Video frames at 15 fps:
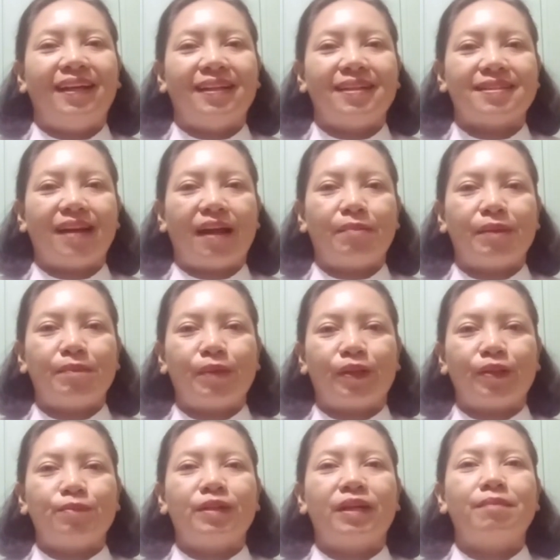selamat
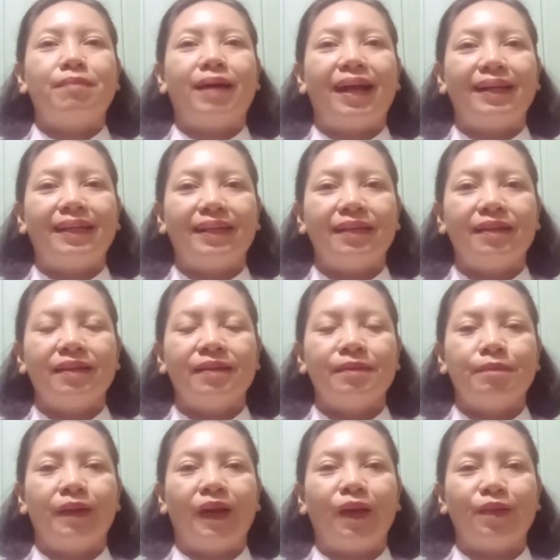bertemu kembali
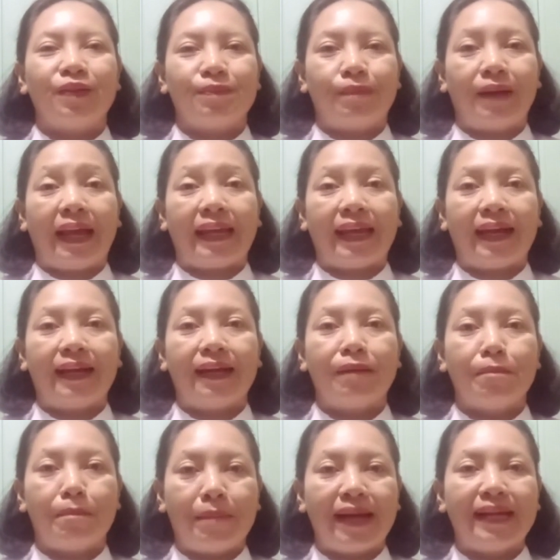melalui
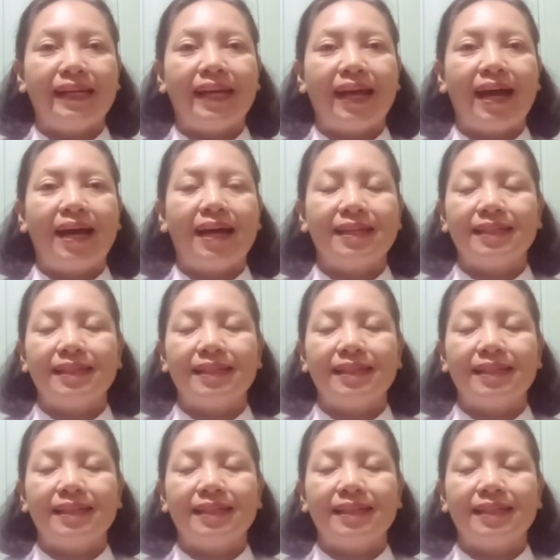pelayanan Mana